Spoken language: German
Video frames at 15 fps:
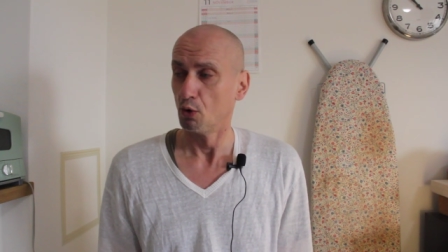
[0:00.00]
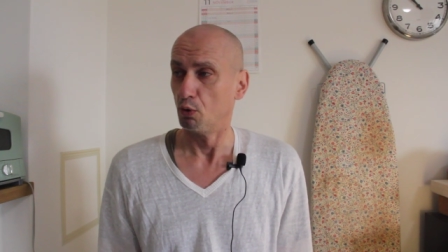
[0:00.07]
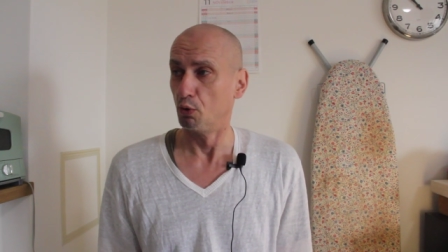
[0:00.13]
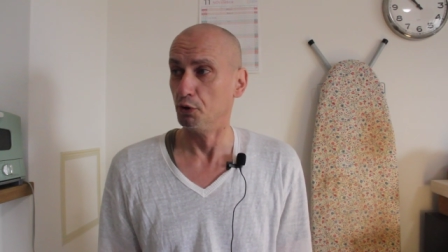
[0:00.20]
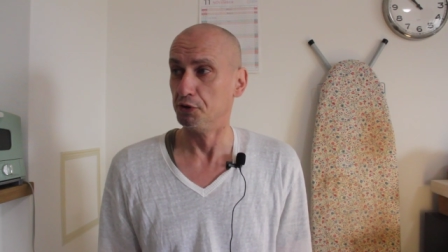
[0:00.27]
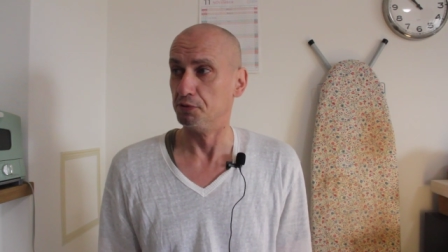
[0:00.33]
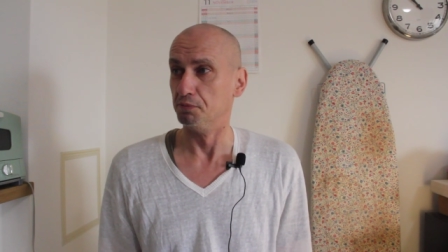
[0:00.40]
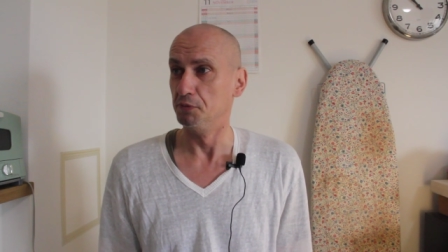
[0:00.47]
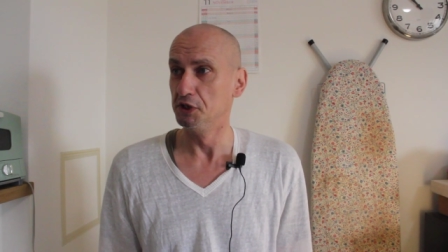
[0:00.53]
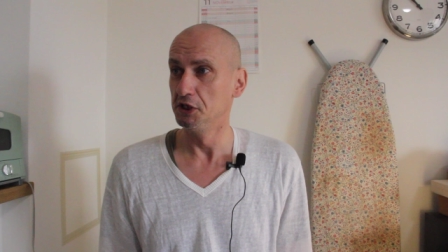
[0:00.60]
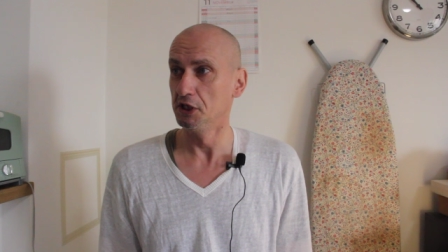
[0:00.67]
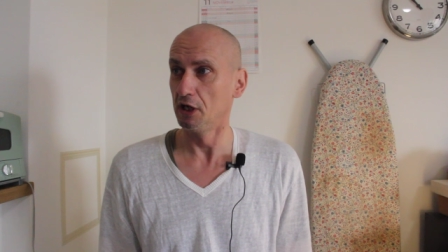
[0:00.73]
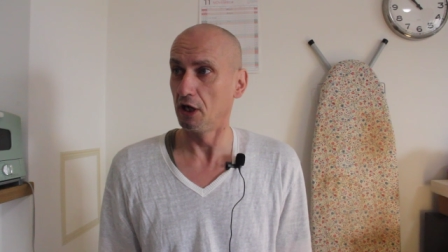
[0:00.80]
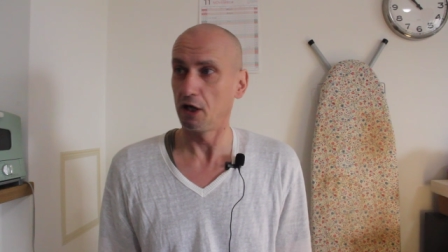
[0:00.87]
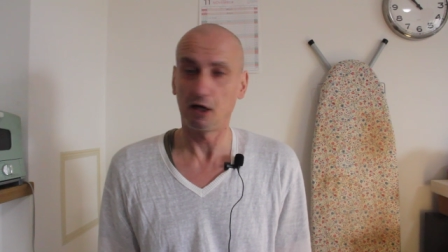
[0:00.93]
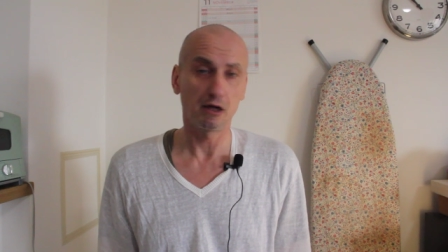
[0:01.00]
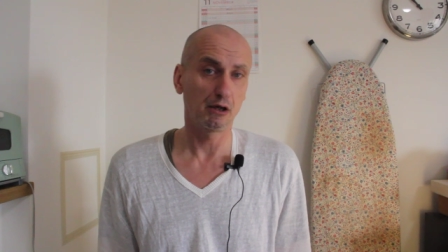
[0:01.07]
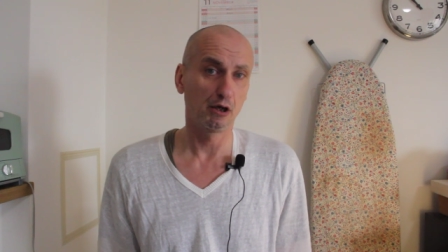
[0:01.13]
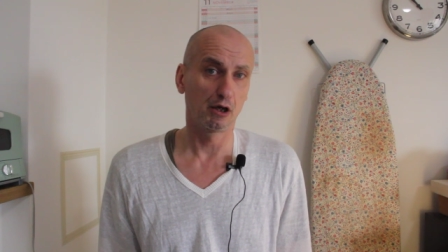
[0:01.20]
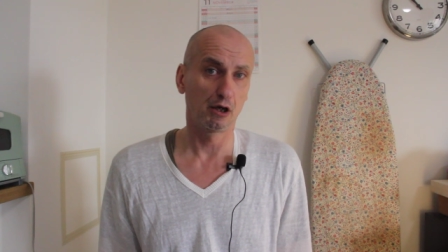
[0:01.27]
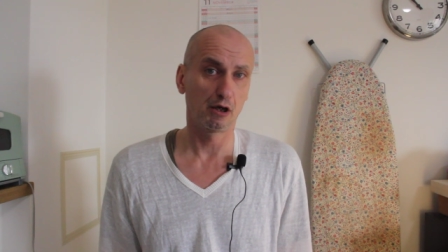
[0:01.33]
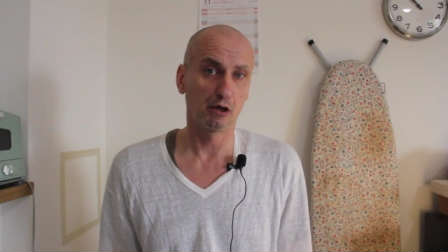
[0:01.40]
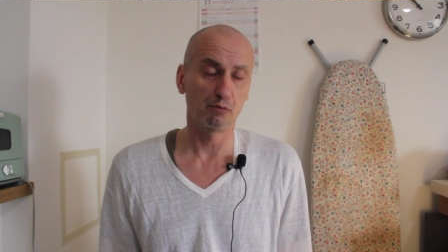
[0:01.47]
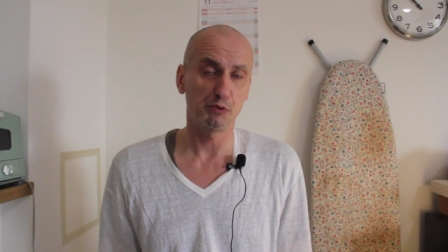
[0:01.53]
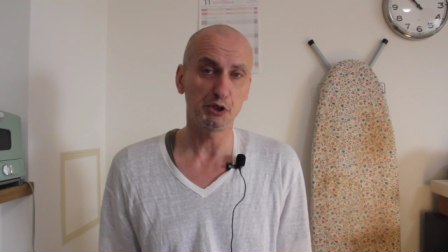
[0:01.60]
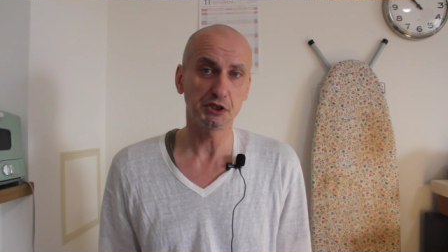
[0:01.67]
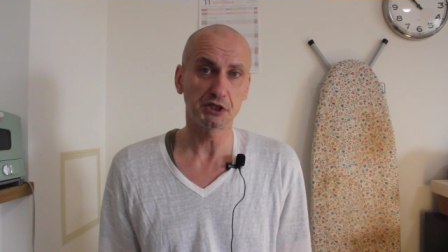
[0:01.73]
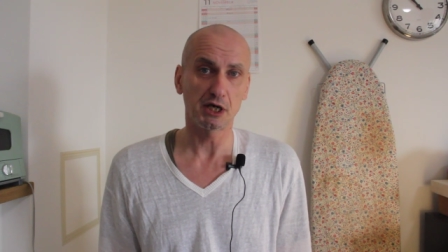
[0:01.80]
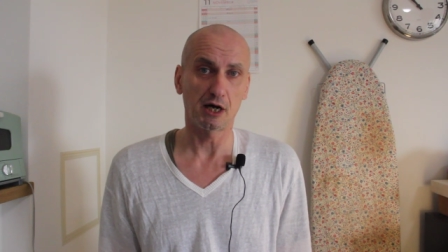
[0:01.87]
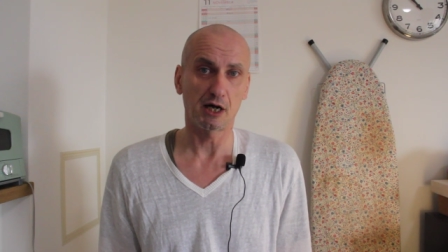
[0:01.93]
Und mir
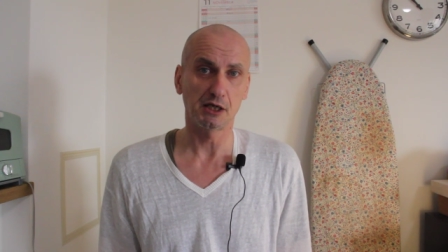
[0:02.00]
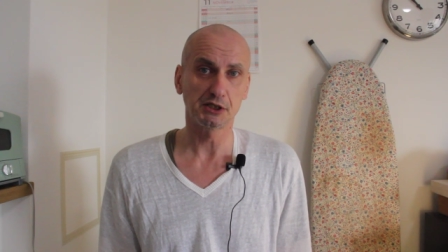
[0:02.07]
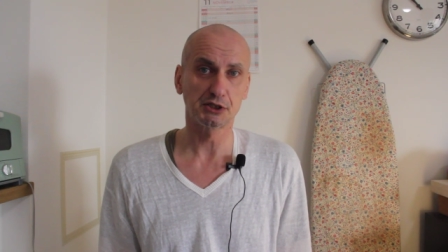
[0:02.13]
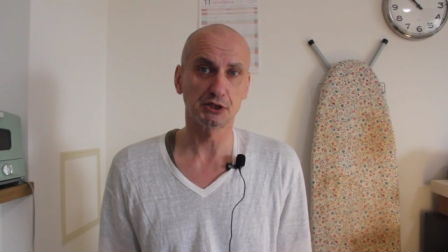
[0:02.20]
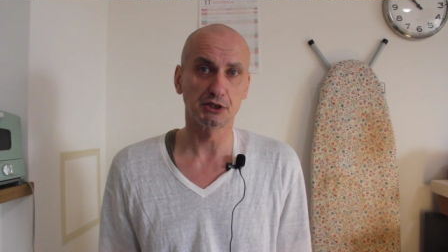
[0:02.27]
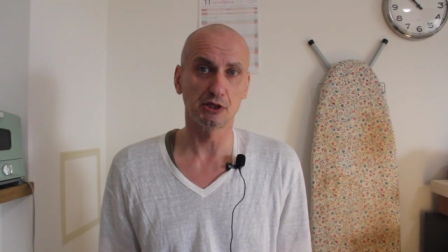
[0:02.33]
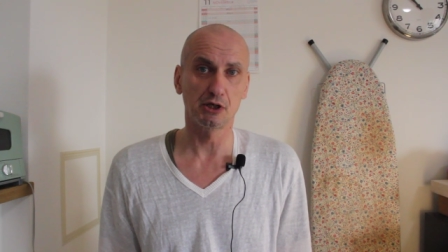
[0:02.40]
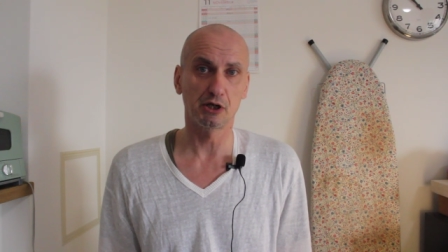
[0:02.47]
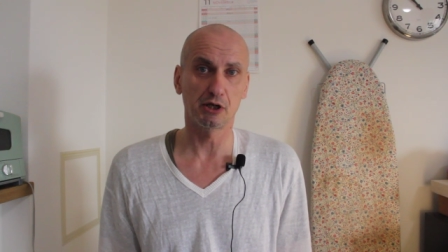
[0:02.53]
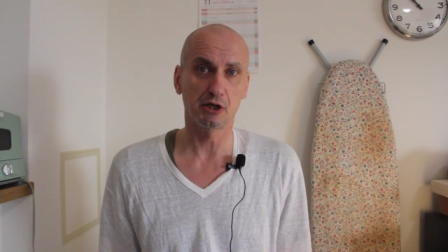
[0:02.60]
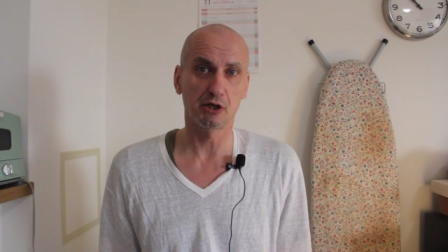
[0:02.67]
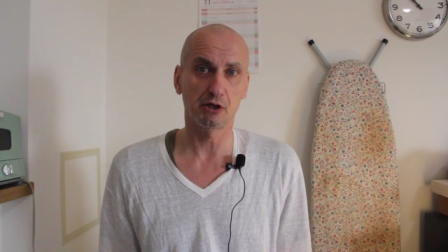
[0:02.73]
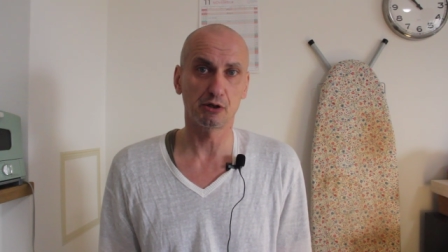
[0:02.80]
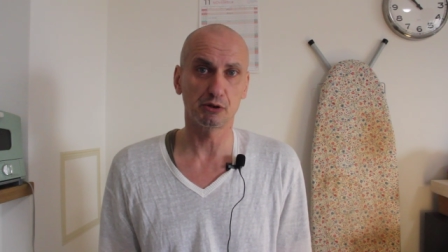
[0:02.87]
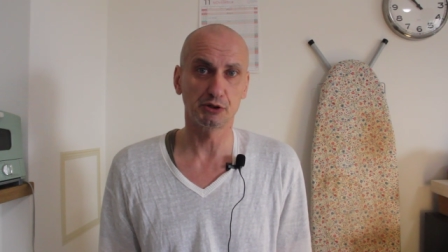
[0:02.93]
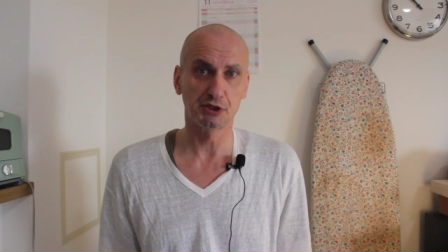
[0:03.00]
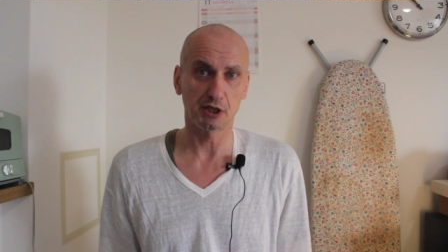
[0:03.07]
äh, ist er als äh,